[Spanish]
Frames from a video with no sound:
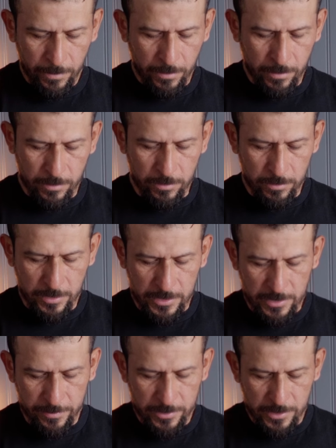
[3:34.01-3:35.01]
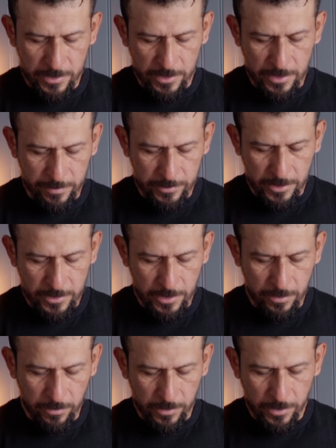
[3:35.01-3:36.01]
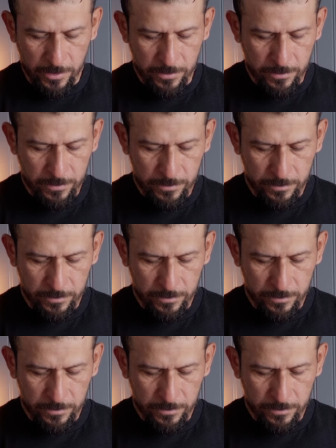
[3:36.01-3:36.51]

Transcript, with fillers: Entonces lo que hacemos es quitamos este tornillo.